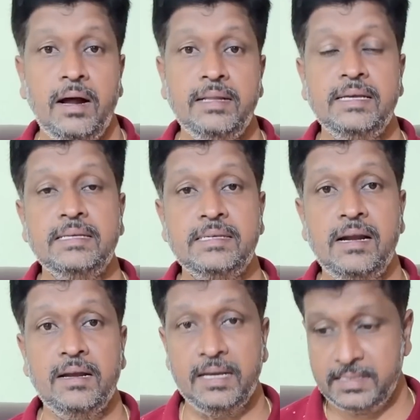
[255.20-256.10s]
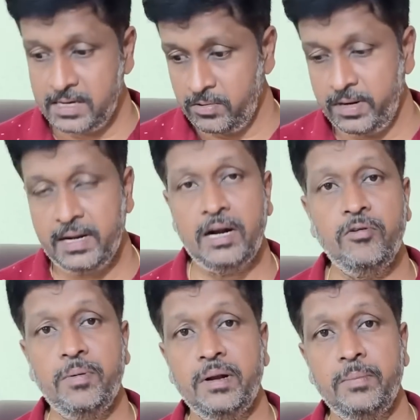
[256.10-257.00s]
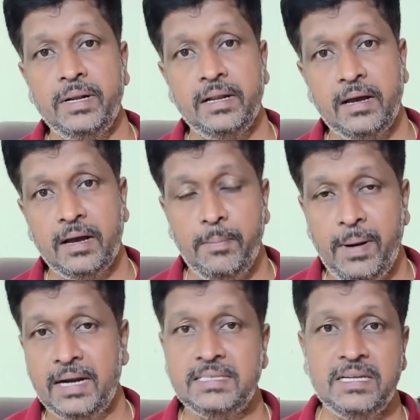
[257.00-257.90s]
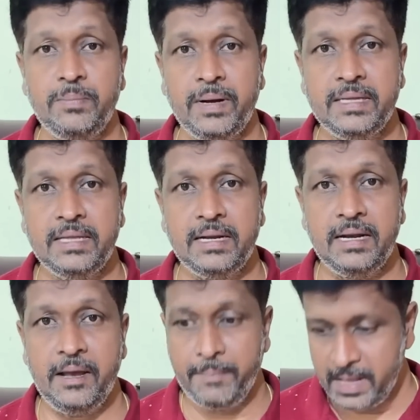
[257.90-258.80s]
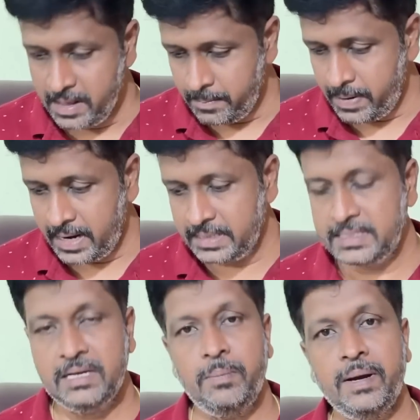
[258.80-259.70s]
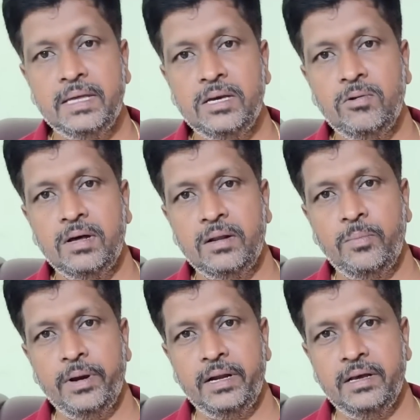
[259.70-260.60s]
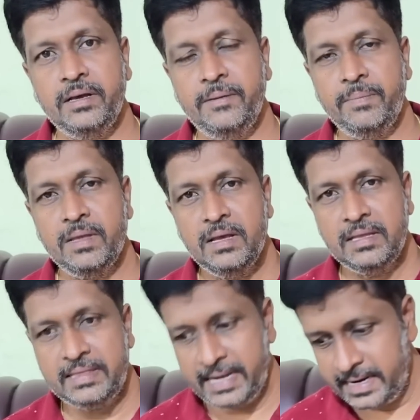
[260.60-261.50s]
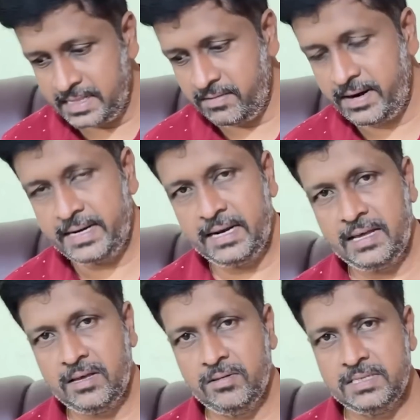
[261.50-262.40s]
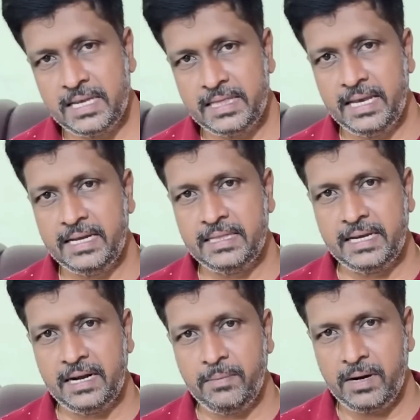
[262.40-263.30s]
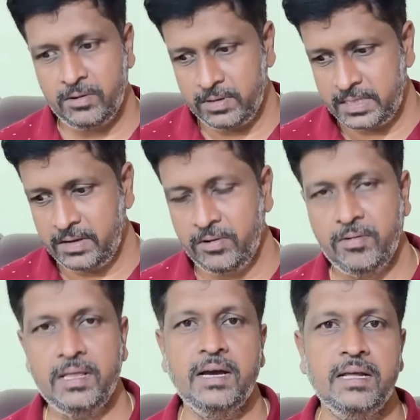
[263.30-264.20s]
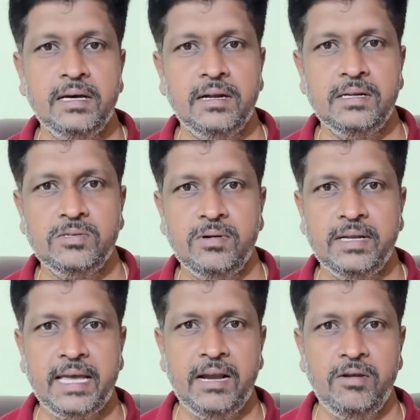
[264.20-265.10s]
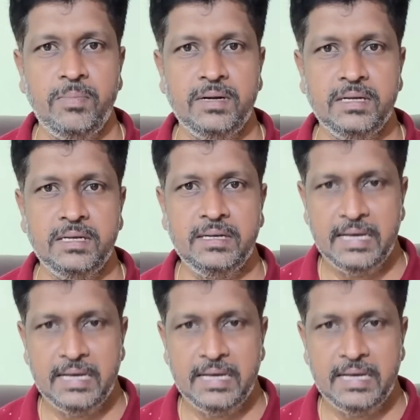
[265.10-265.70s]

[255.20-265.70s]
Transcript: அடுத்து இஸ்ரேலுங்க இஸ்ரேலுடைய ராணுவம் என்ன பண்ணியிருக்காங்க பாலஸ்தீன பகுதி இருக்கு இல்லையா பாலஸ்தீன பகுதிக்குள்ளார போயிட்டு தேடுதல் வேட்டையில் அதாவது சந்தேகத்துக்கிடமான ஒரு தீவிரவாதி அங்கே இருக்கிறான்னு சொல்லிட்டு கேள்விப்பட்டு